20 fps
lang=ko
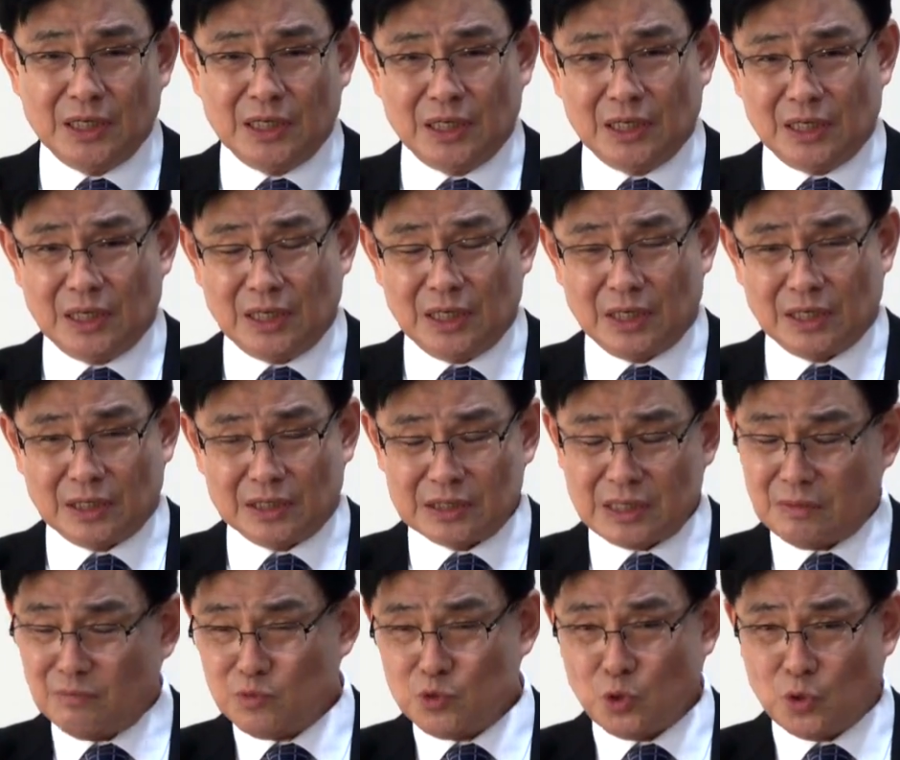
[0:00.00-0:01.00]
그
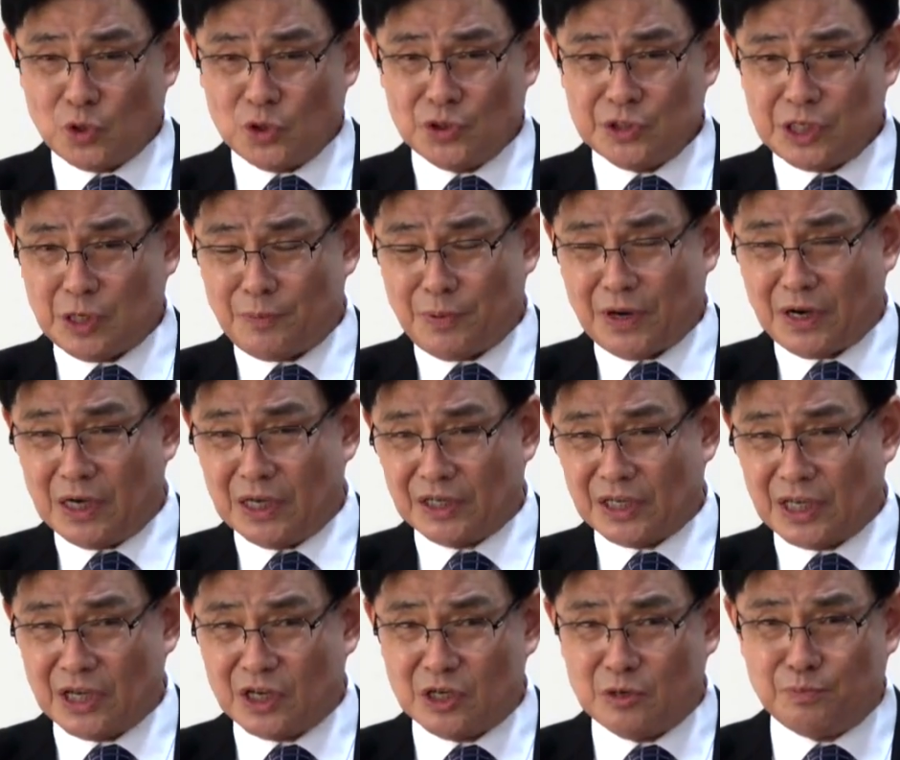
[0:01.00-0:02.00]
삼손은
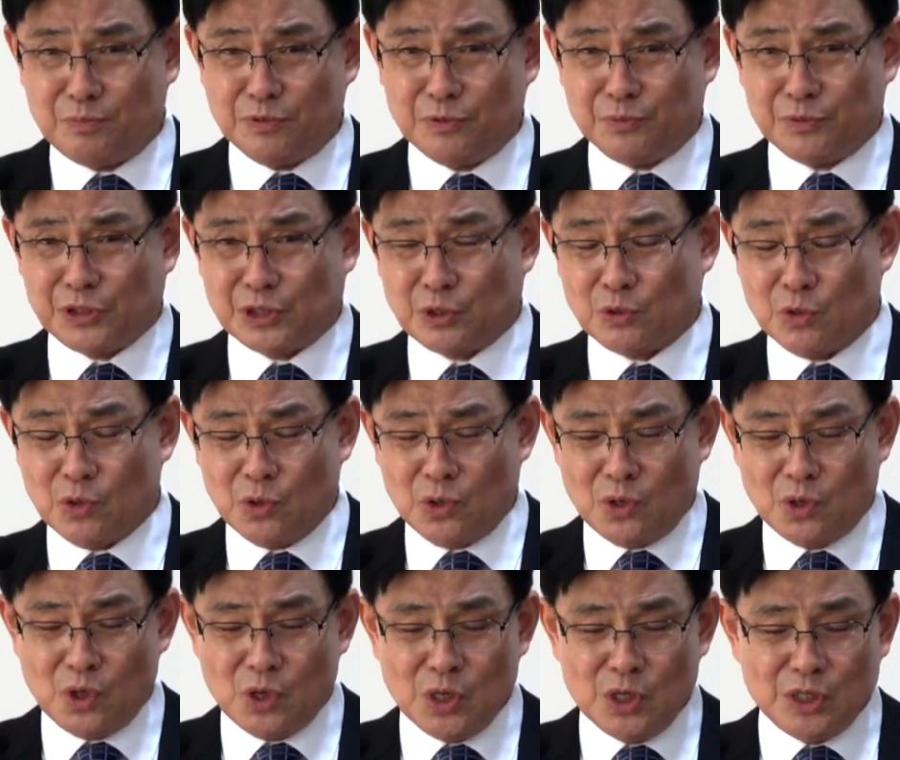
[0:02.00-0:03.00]
재판관계의
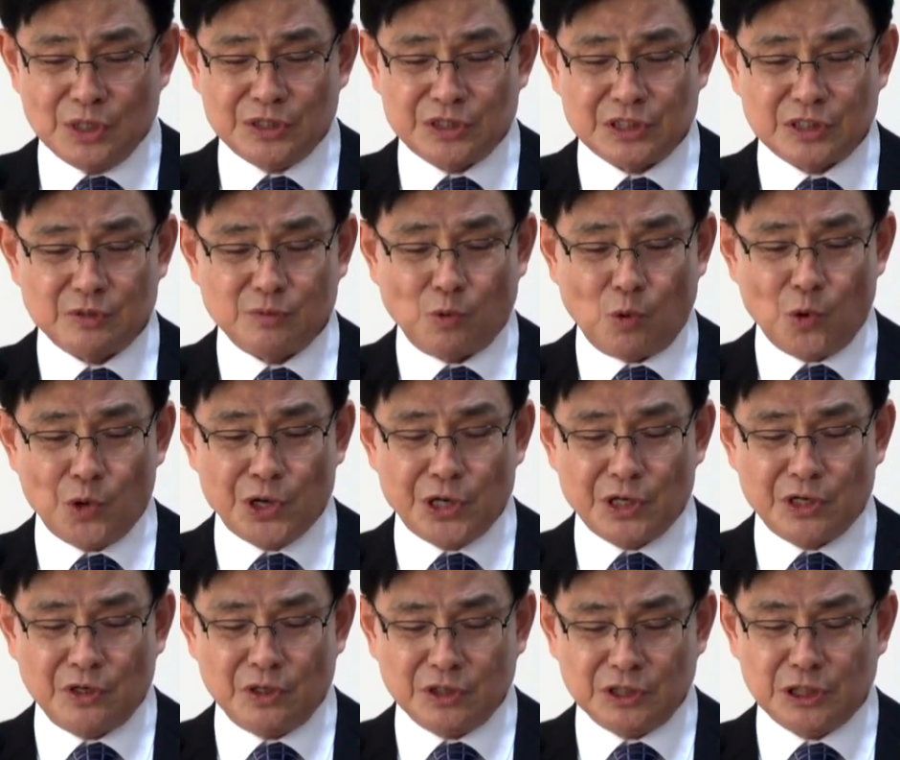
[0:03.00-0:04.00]
끝부분이고 지금
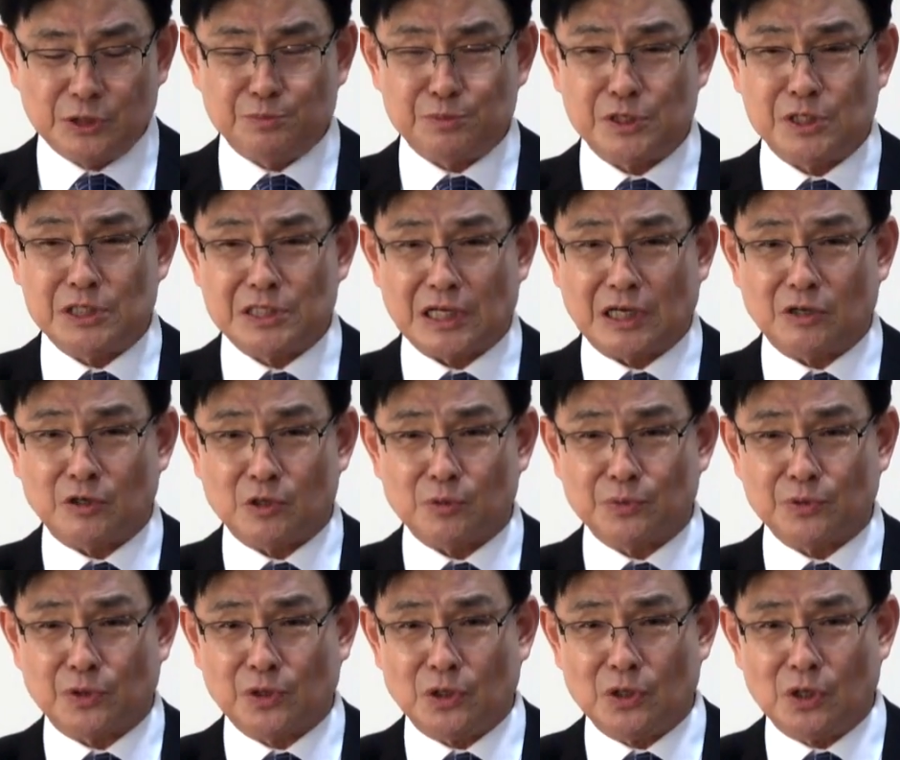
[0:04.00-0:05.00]
오히려
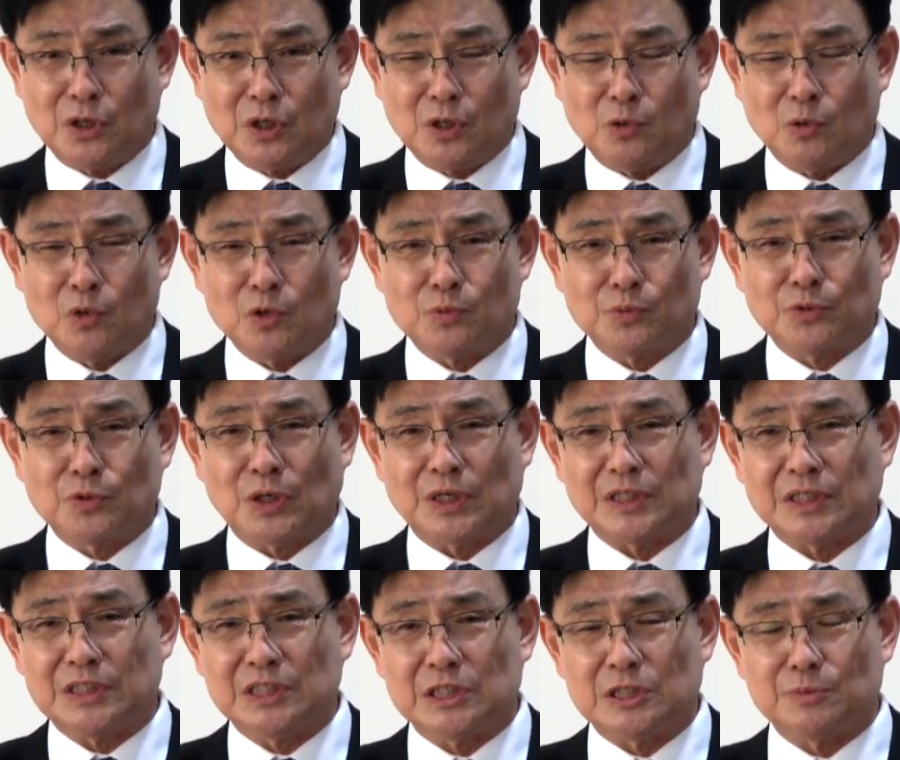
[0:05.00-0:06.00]
17장으로부터 오늘부터
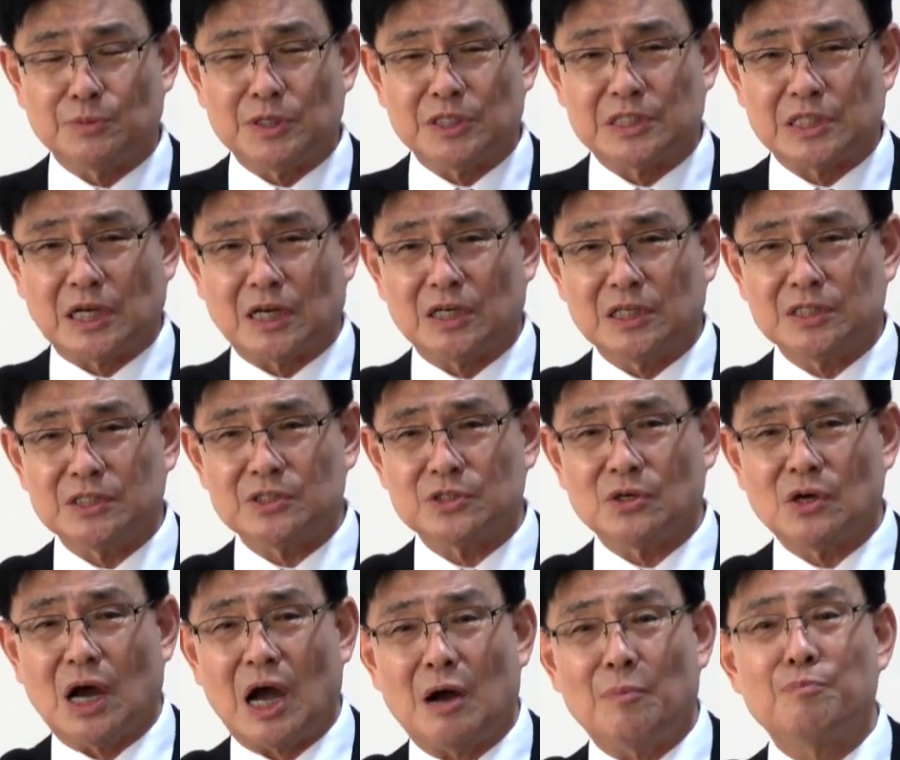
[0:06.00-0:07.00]
하는 21장은
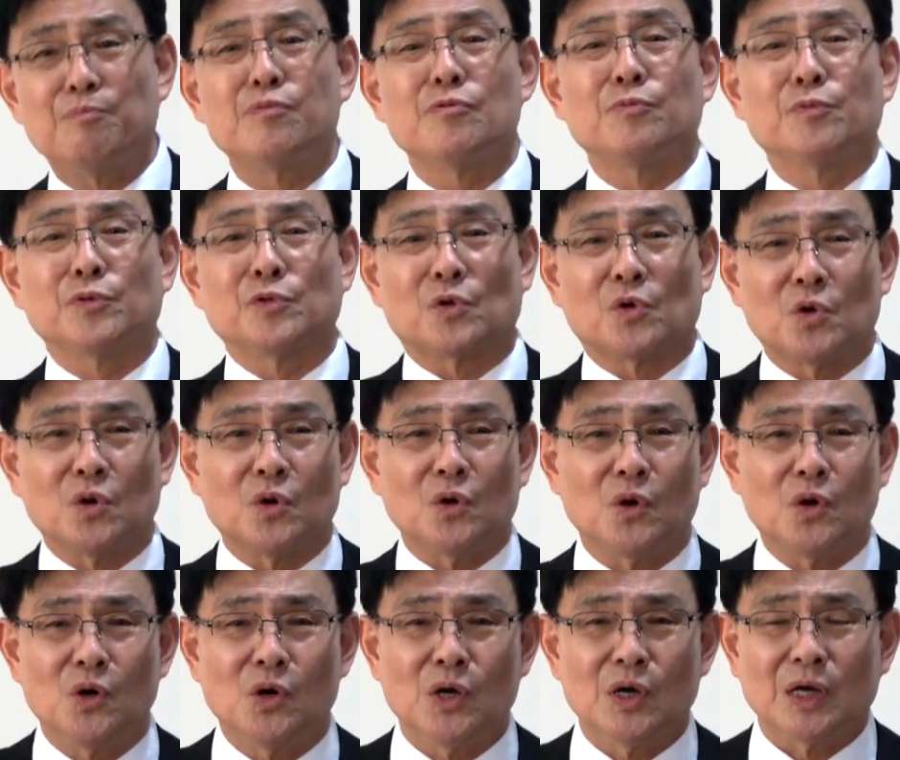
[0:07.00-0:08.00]
저
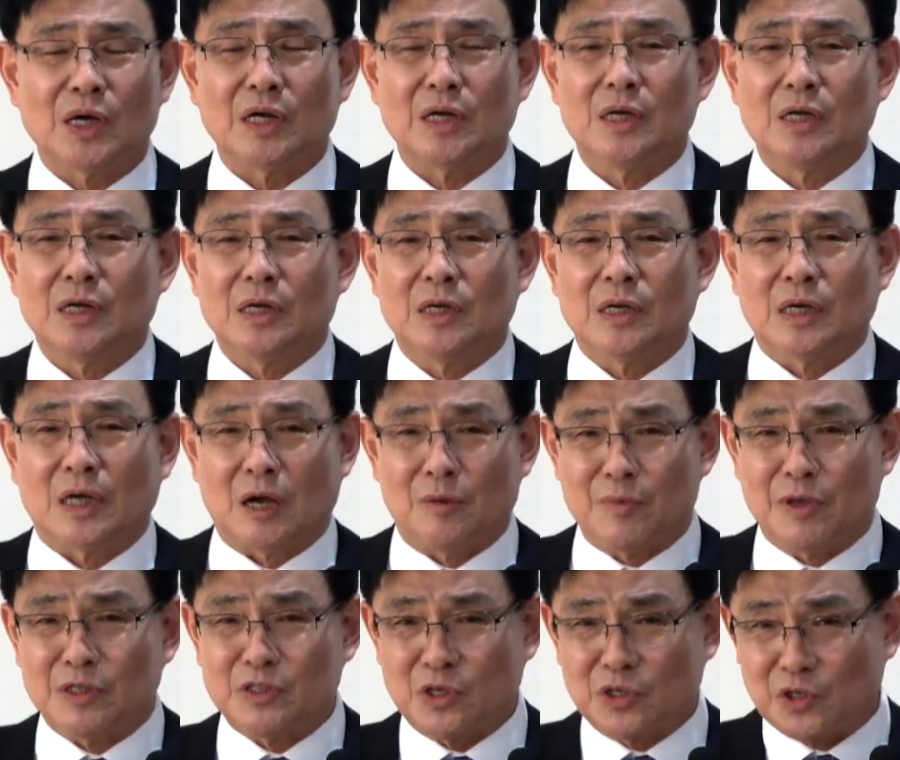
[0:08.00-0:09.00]
앞부분으로
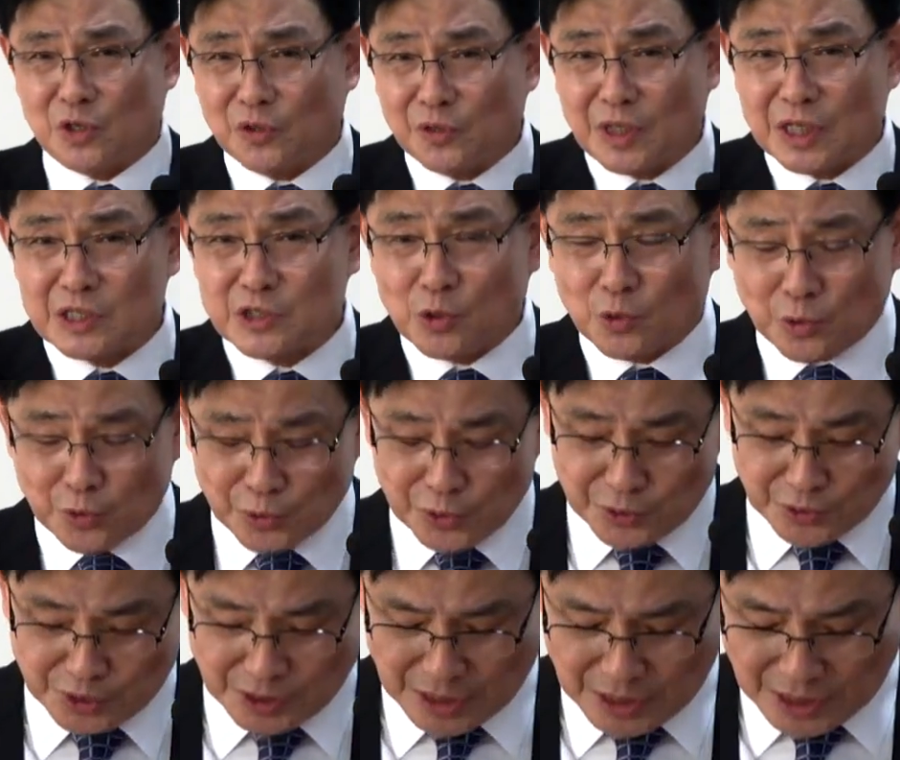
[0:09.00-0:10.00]
가면서 연대적으로
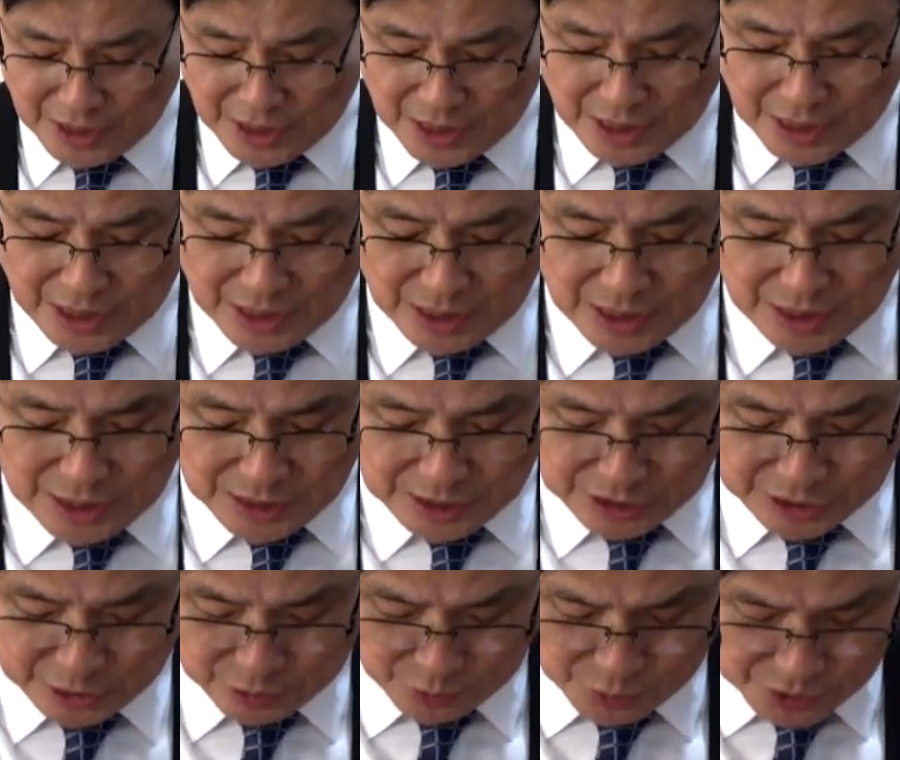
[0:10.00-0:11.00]
이렇게
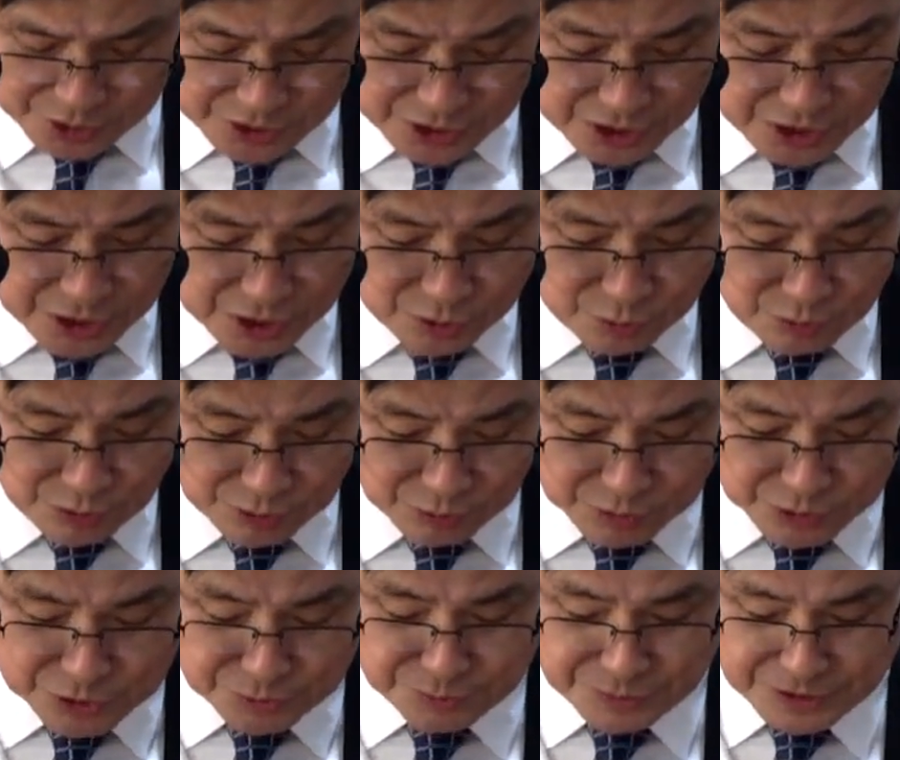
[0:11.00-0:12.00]
기록이 된
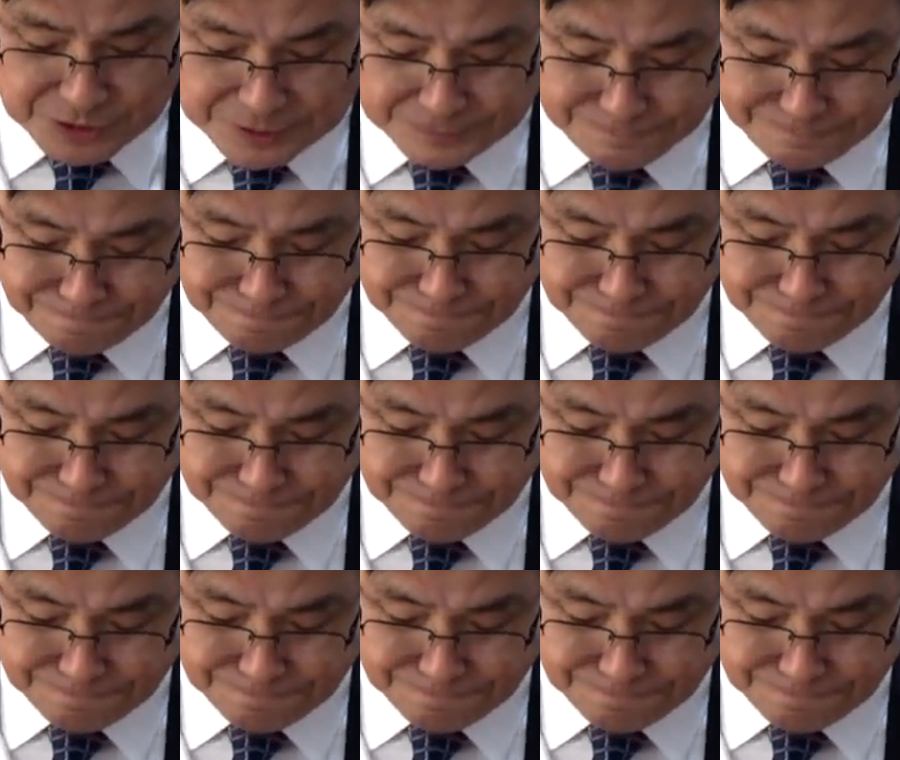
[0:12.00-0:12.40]
것입니다.